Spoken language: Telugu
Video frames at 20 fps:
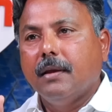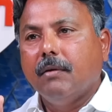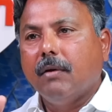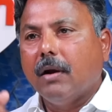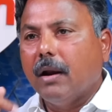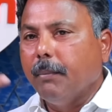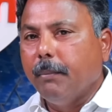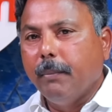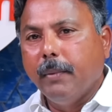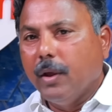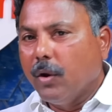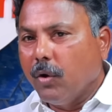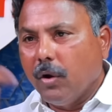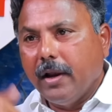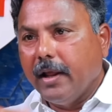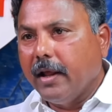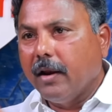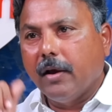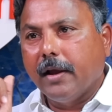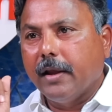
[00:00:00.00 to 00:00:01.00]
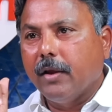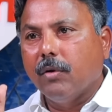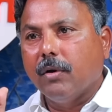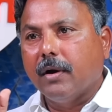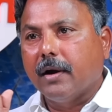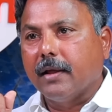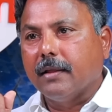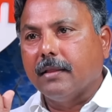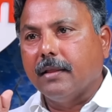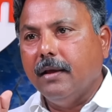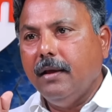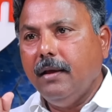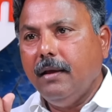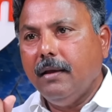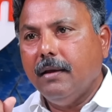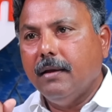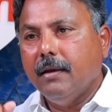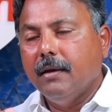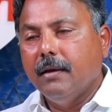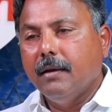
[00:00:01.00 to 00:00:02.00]
ఇవాళ మీరో నేను అయ్యి ఉన్నట్టయితే
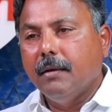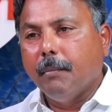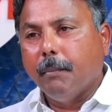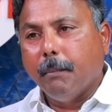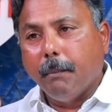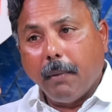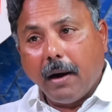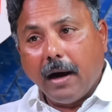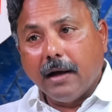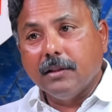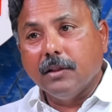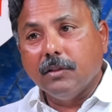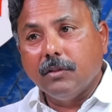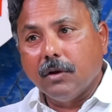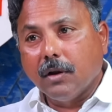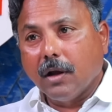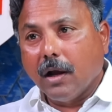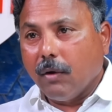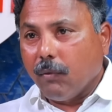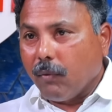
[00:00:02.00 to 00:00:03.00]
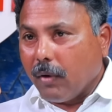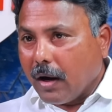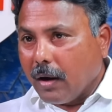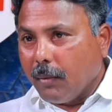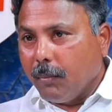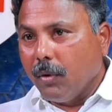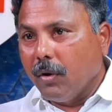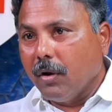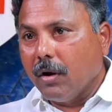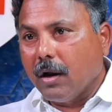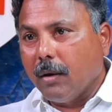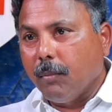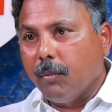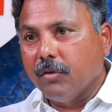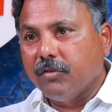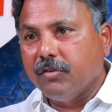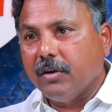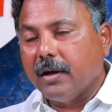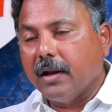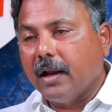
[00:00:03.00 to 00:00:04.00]
బాధితుడిగా వాంగ్మూలం
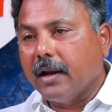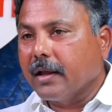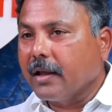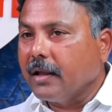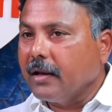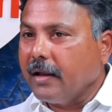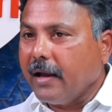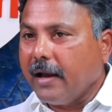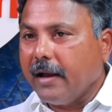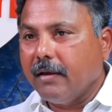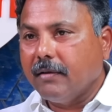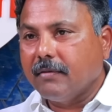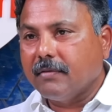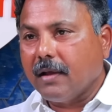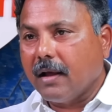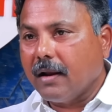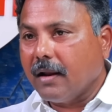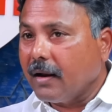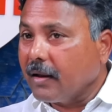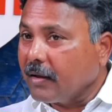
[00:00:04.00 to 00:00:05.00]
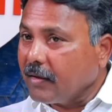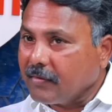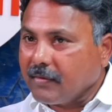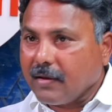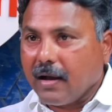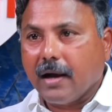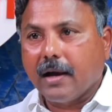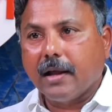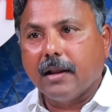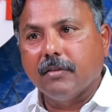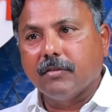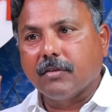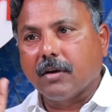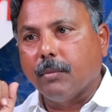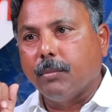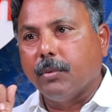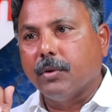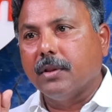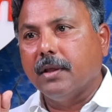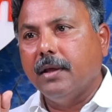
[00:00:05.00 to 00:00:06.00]
నమోదు చేయడానికి న్యాయస్థానానికి
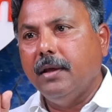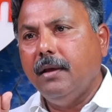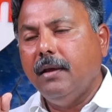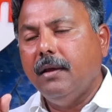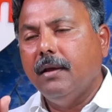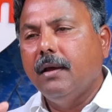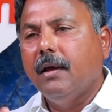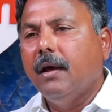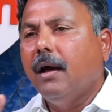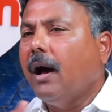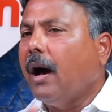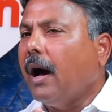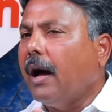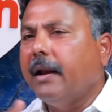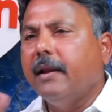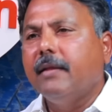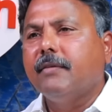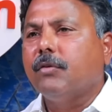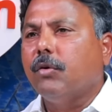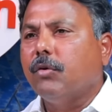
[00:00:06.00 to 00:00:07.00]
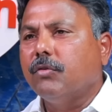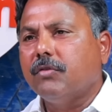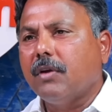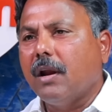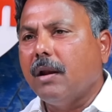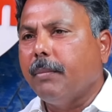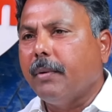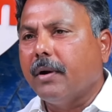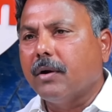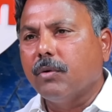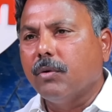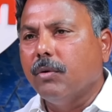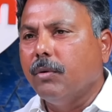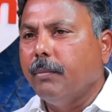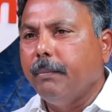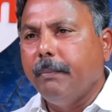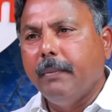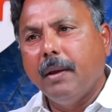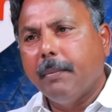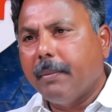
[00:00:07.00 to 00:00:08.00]
సహకరించకపోతే అన్ని సంవత్సరాల పాటు
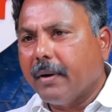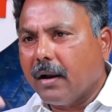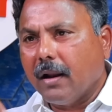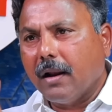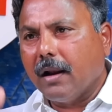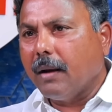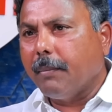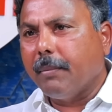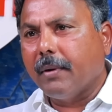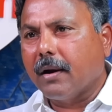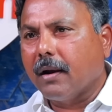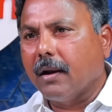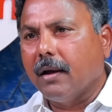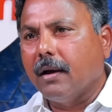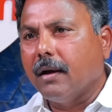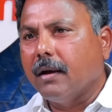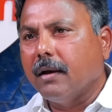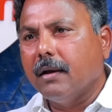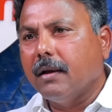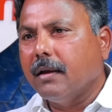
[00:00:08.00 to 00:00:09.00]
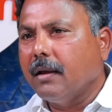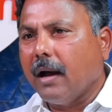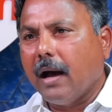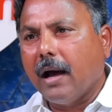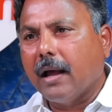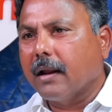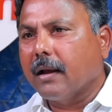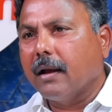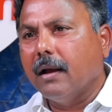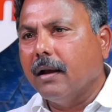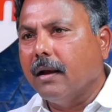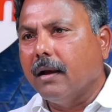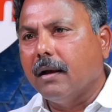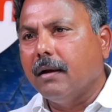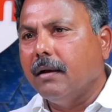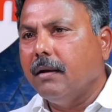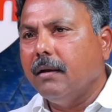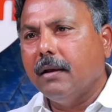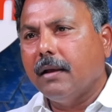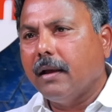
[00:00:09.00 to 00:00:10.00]
మీ పట్ల నా పట్ల ఆ రకంగా
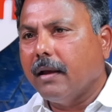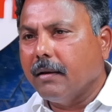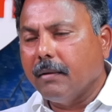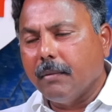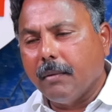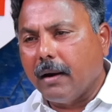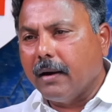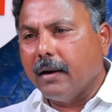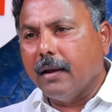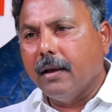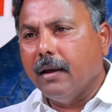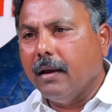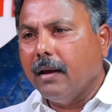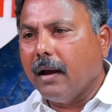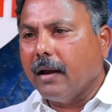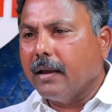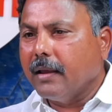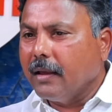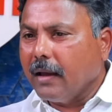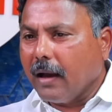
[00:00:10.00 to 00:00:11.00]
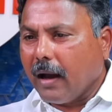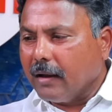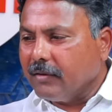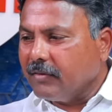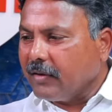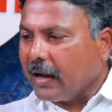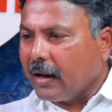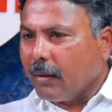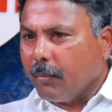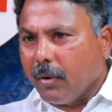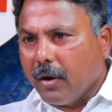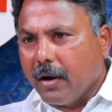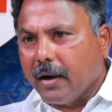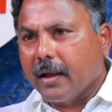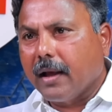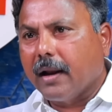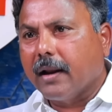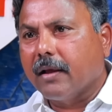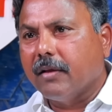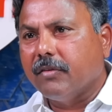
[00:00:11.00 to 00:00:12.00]
అంటే జగన్మోహన్
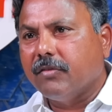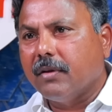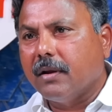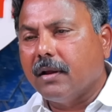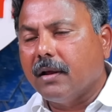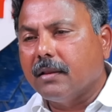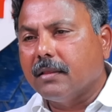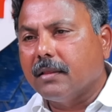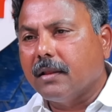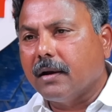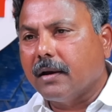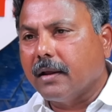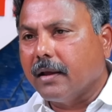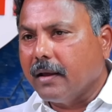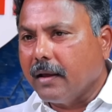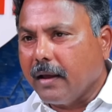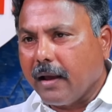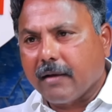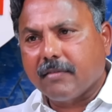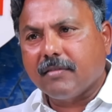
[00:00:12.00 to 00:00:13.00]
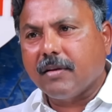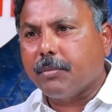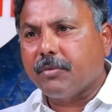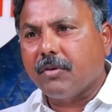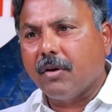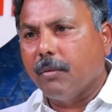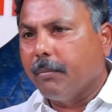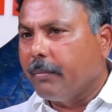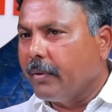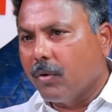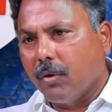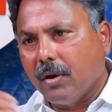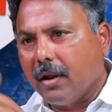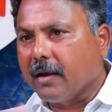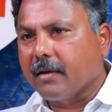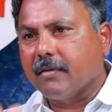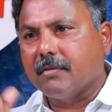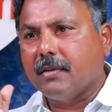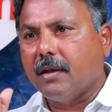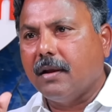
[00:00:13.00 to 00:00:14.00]
రెడ్డి గారికి ఇచ్చిన అంతటి ఎక్సెప్షన్ మీకు
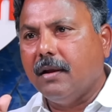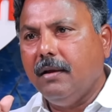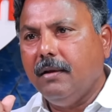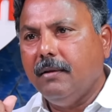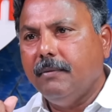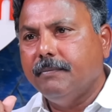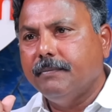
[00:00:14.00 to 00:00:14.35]
నాకు ఇస్తారా